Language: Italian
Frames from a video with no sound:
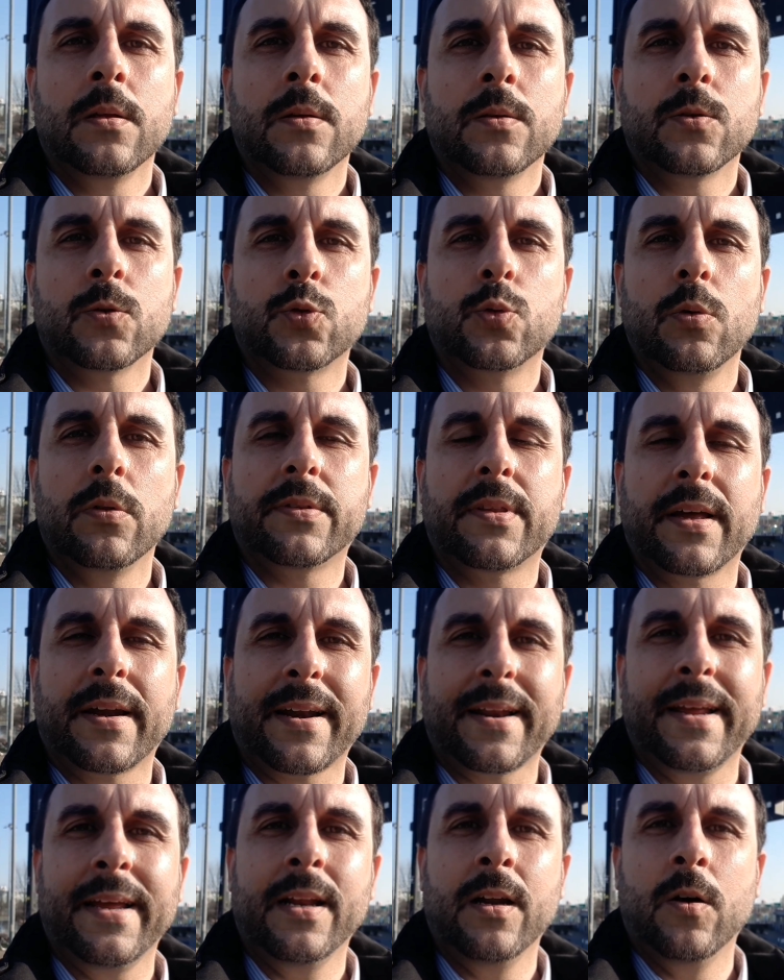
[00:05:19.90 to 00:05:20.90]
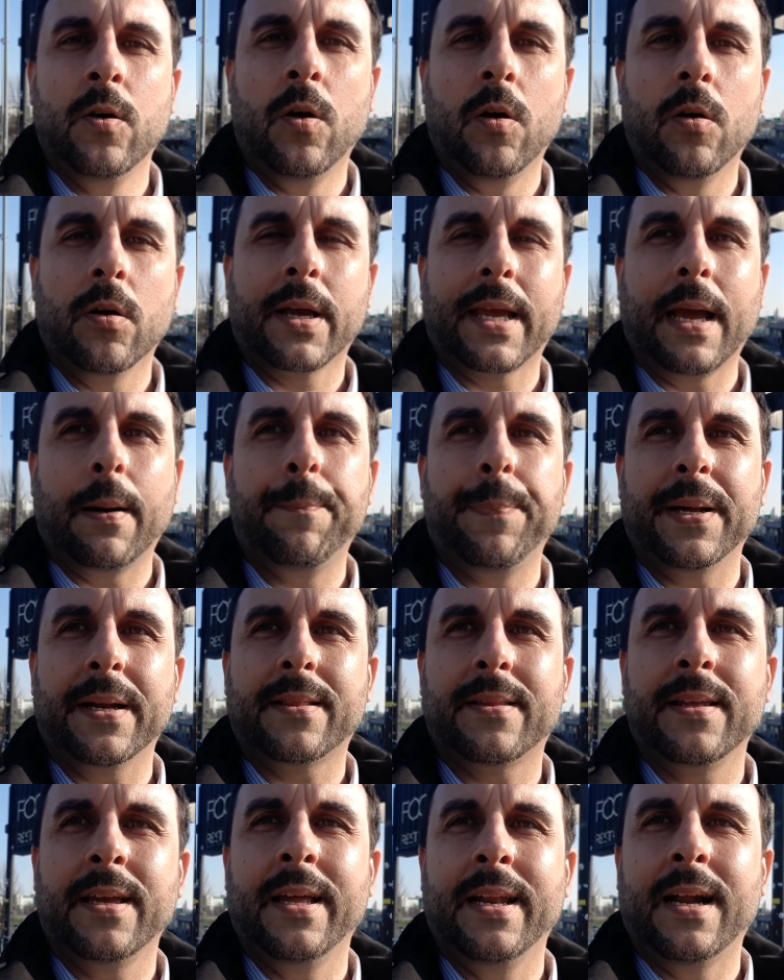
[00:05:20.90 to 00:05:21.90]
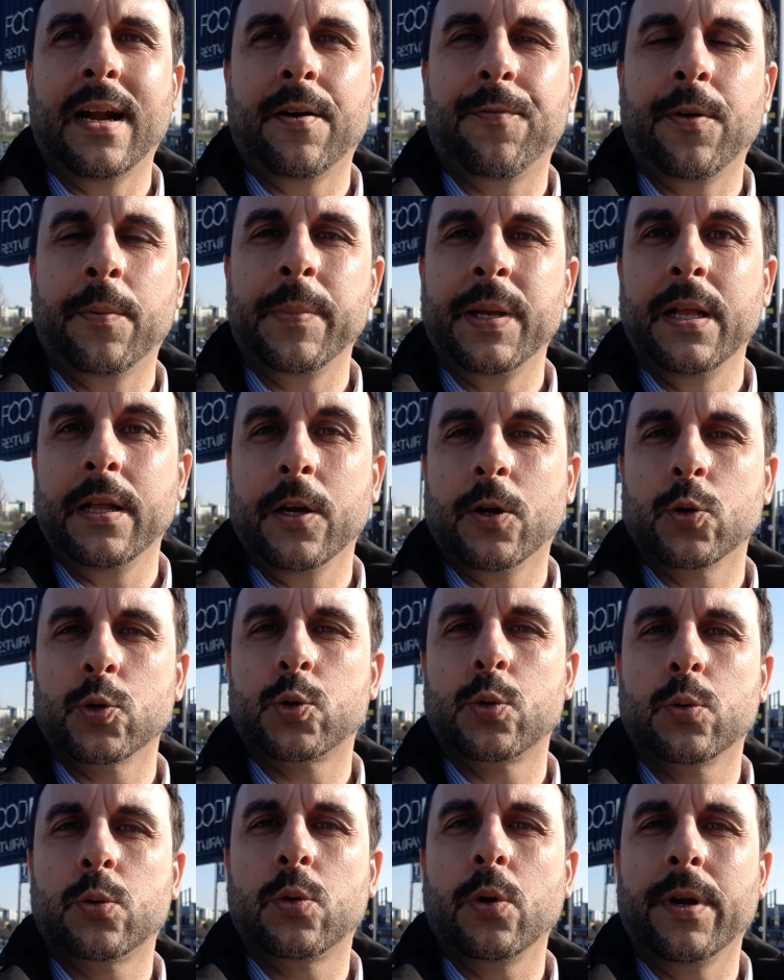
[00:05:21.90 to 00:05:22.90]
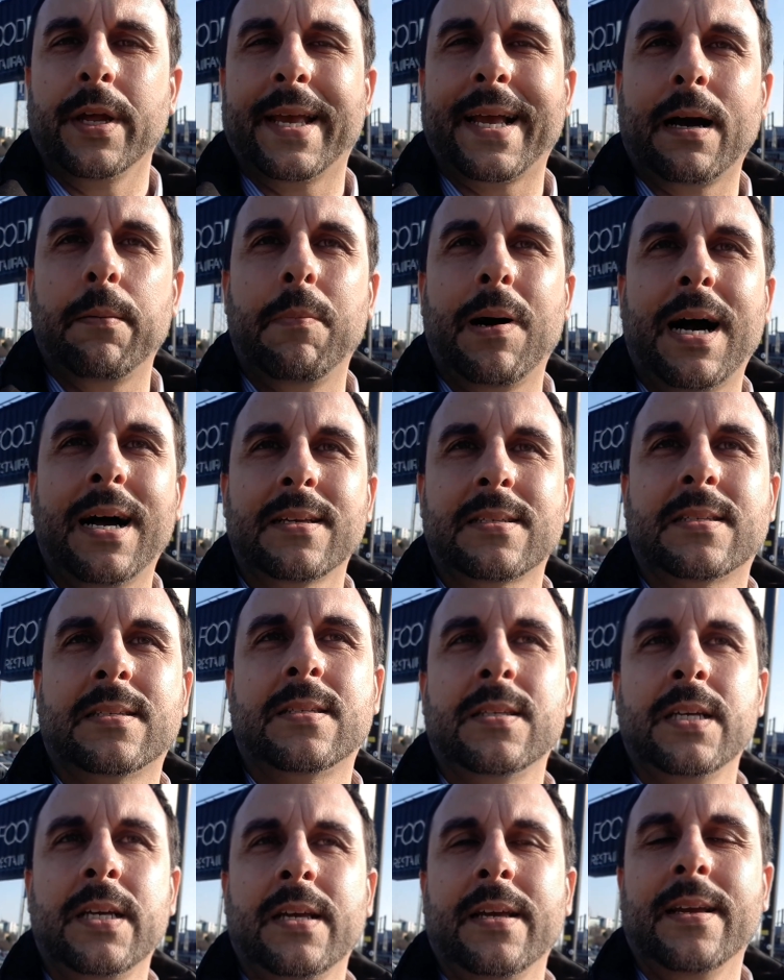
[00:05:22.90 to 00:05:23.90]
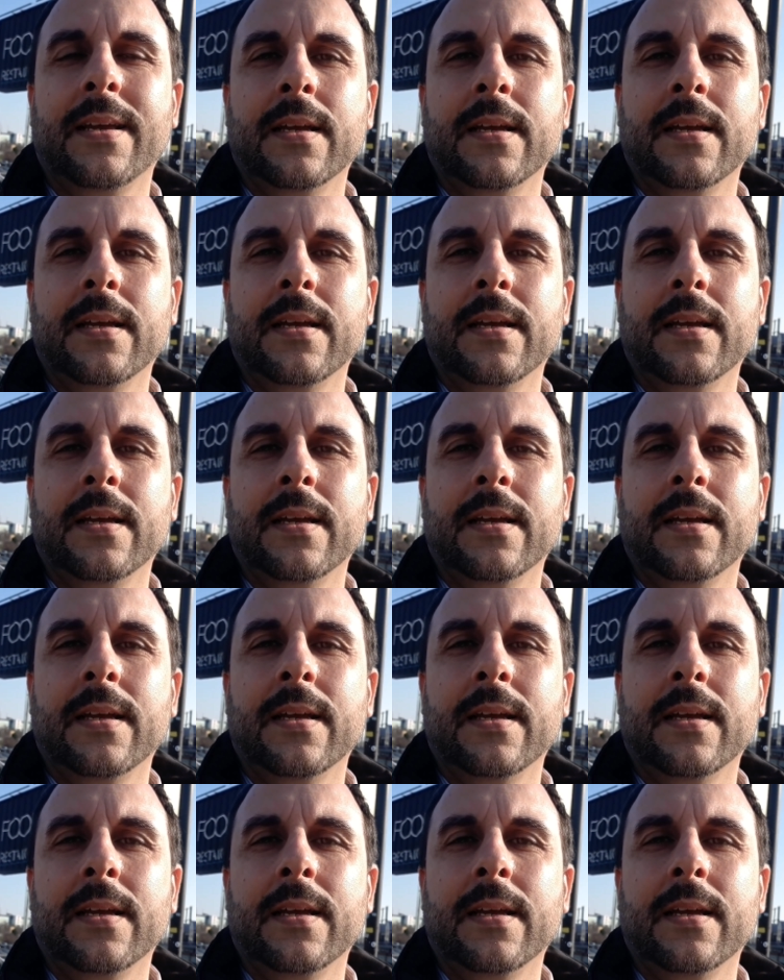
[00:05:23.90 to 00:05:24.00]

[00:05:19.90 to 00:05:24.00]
sul terreno che appartiene alla famiglia di costruttori Cabassi,